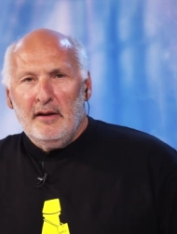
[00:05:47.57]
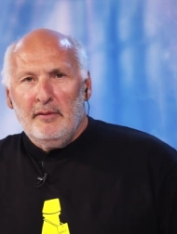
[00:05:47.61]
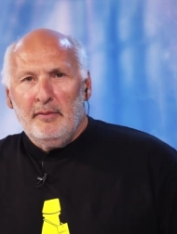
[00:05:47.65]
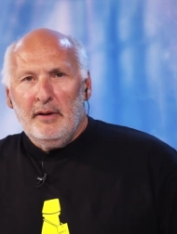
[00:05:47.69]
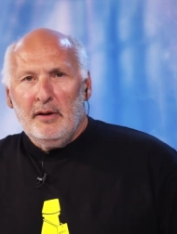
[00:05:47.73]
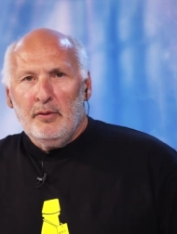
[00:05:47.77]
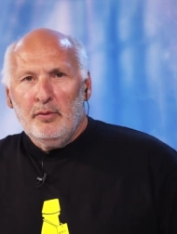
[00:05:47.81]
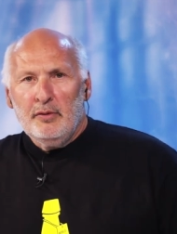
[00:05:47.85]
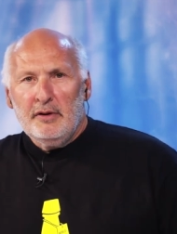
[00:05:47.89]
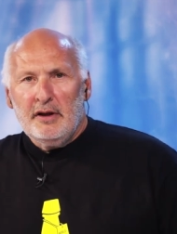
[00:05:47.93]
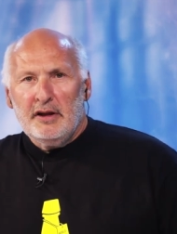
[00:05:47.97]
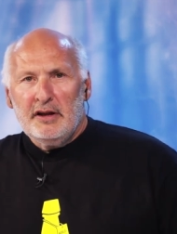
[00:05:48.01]

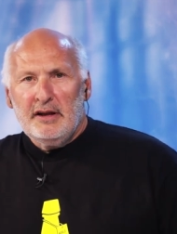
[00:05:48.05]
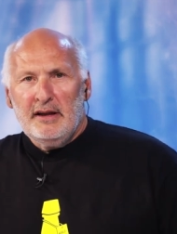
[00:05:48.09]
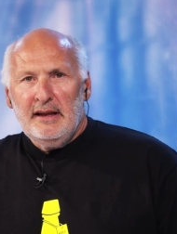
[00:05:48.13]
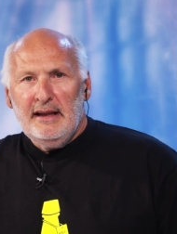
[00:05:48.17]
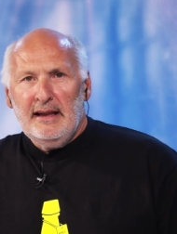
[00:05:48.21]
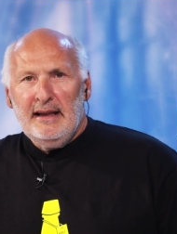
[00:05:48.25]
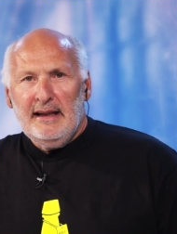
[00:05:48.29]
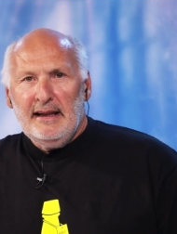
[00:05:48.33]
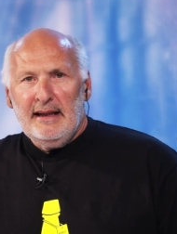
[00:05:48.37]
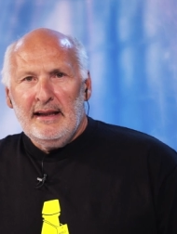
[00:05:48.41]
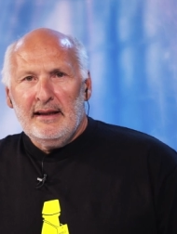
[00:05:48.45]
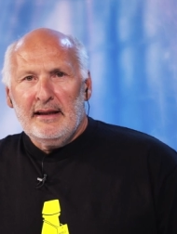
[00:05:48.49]
wie
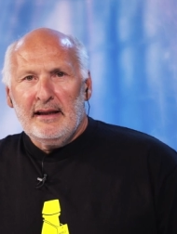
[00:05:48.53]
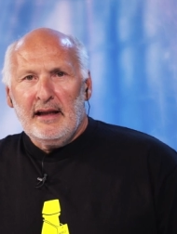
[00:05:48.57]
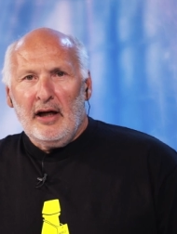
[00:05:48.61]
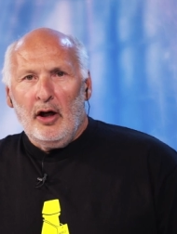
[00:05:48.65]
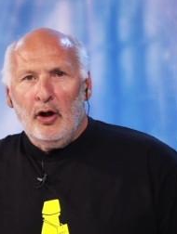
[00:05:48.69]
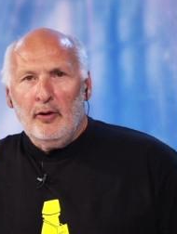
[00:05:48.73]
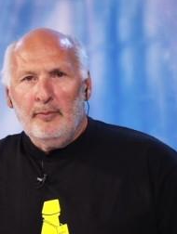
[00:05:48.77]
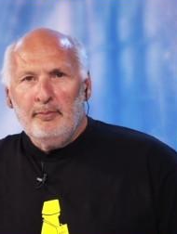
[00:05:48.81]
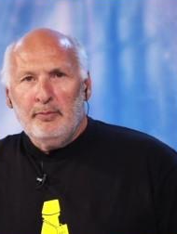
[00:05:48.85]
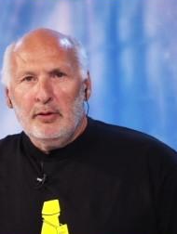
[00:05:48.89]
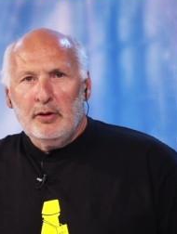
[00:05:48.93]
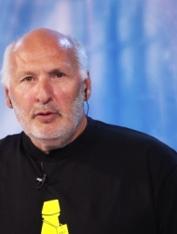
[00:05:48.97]
unterschiedlich
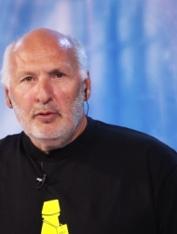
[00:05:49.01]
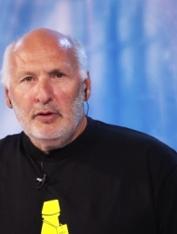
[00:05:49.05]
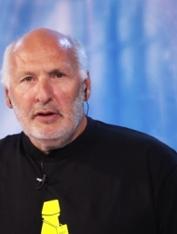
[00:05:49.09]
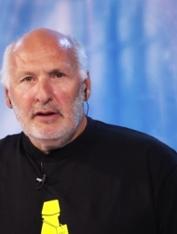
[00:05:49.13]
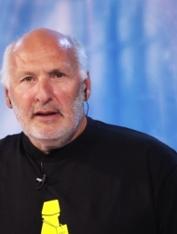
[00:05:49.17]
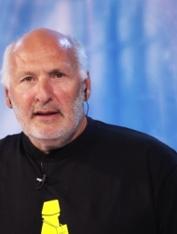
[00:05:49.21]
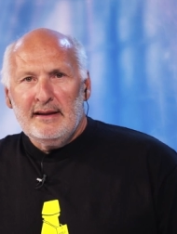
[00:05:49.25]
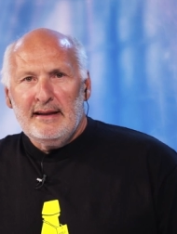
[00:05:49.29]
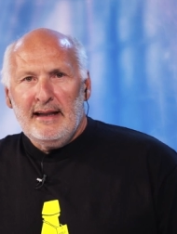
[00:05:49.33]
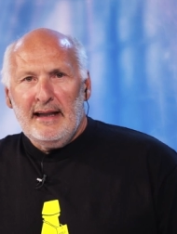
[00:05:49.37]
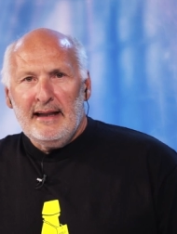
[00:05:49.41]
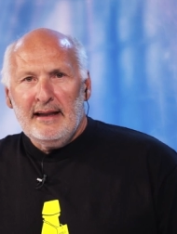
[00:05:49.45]

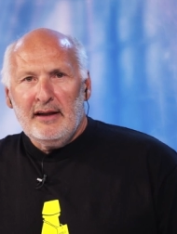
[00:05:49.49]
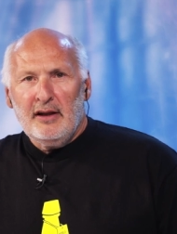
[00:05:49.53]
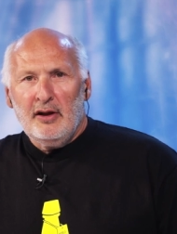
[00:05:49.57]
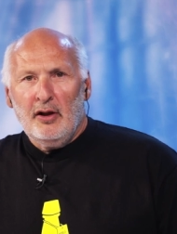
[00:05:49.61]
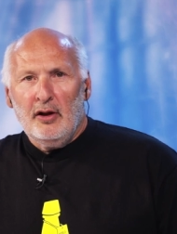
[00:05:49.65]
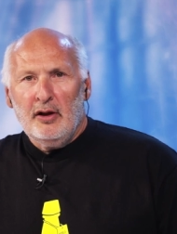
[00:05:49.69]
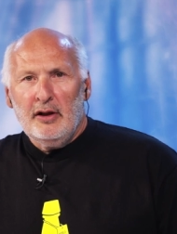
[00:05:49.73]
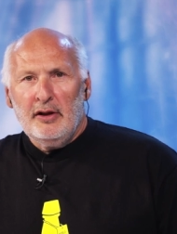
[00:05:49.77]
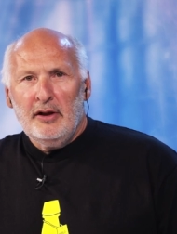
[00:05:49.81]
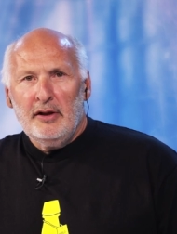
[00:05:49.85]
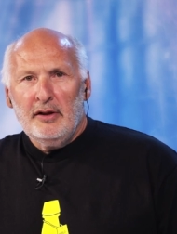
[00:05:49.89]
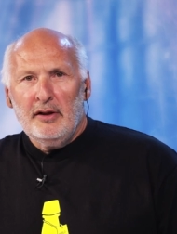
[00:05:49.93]
Traubenprodukte sein
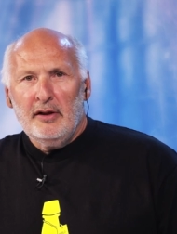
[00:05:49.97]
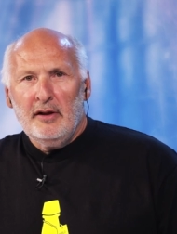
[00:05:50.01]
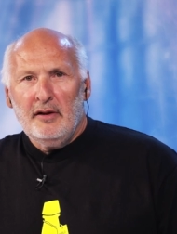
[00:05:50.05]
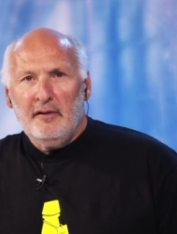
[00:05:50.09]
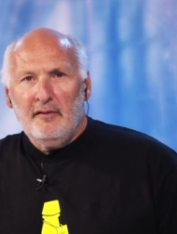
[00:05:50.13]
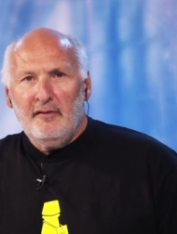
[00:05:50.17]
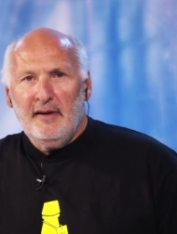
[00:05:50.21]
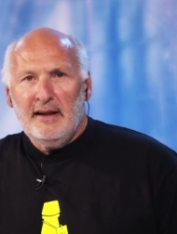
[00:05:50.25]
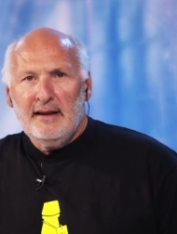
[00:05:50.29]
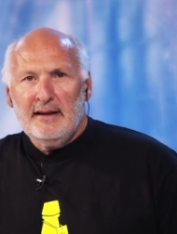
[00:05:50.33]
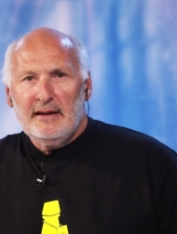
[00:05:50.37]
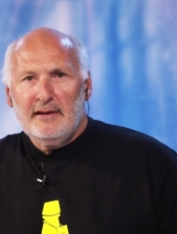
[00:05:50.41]

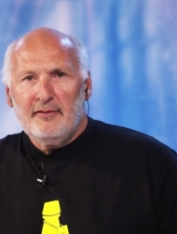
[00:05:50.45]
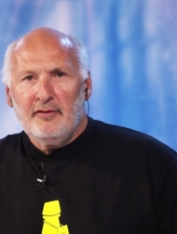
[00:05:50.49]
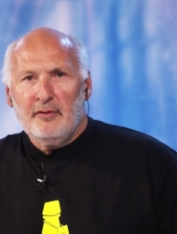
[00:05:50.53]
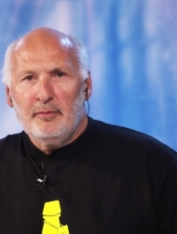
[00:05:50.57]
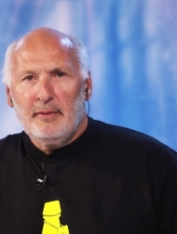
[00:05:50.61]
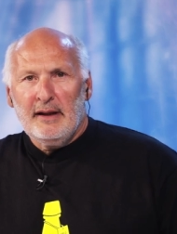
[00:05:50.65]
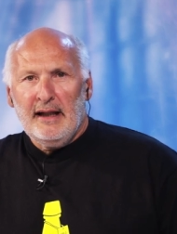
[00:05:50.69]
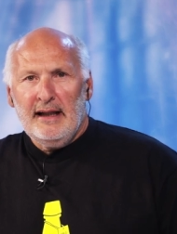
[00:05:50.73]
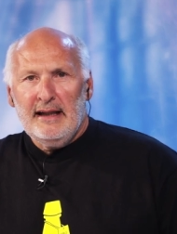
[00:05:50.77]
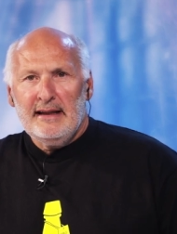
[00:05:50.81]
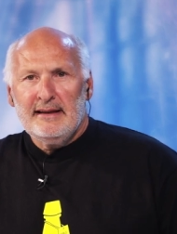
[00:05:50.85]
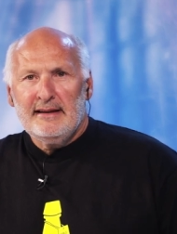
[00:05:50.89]
können, wenn es
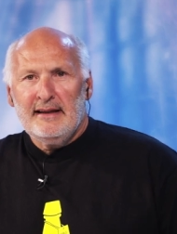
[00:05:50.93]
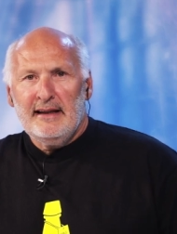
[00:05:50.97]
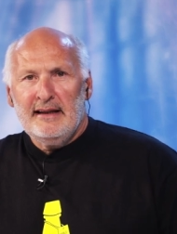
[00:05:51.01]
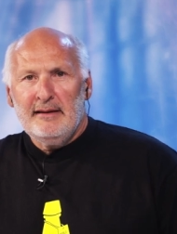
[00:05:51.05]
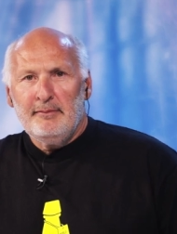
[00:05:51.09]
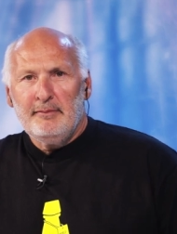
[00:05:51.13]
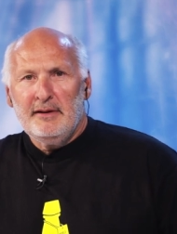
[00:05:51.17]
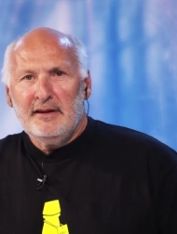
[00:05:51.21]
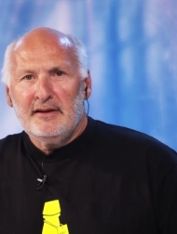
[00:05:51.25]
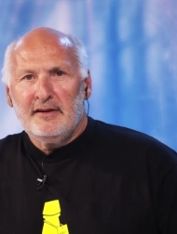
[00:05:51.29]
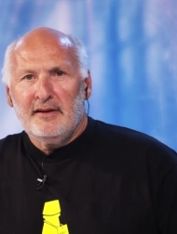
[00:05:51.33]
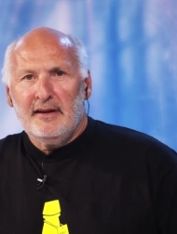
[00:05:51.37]
vom
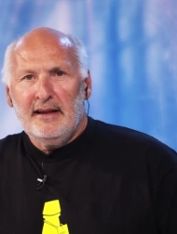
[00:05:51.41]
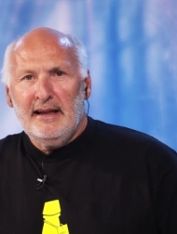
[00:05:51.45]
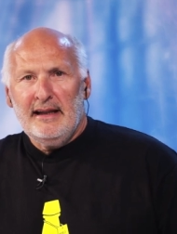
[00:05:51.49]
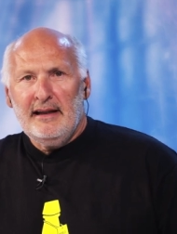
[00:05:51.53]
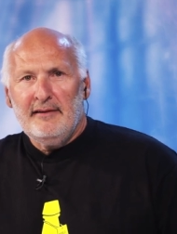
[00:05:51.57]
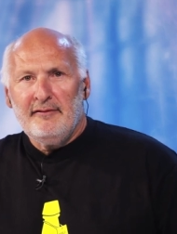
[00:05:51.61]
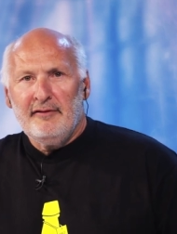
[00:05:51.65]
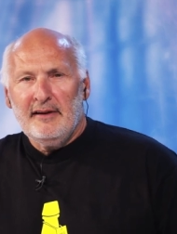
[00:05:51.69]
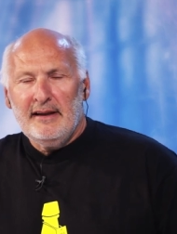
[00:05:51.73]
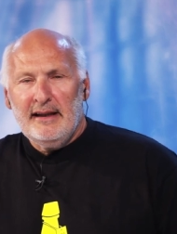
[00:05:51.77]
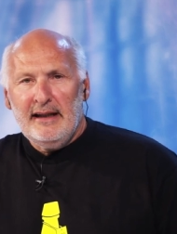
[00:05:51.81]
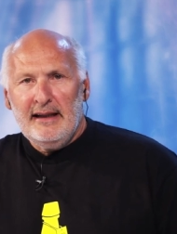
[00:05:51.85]
Dresdner bis zur
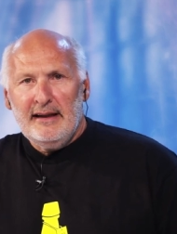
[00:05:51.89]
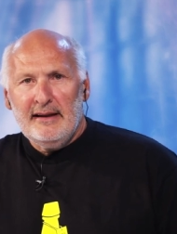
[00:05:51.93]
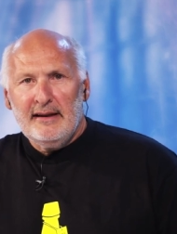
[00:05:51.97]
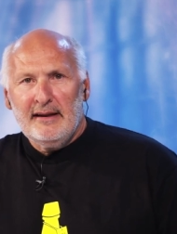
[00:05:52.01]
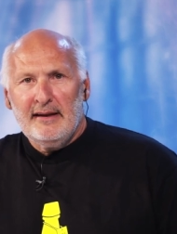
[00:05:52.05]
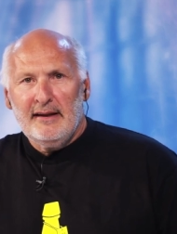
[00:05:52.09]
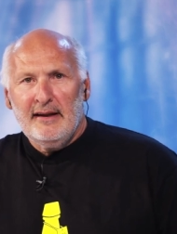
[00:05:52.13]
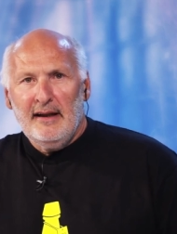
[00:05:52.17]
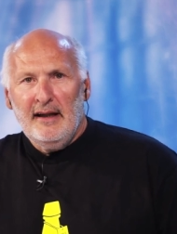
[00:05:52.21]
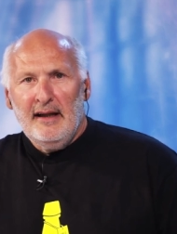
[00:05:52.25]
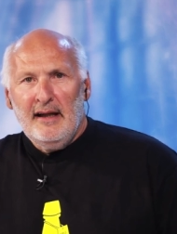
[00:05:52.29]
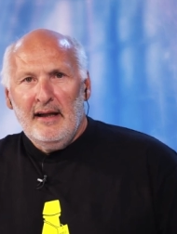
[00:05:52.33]
Hefe
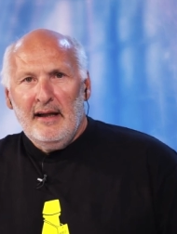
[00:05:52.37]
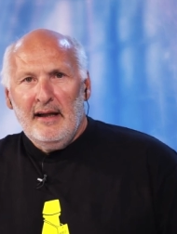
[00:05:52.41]
geht.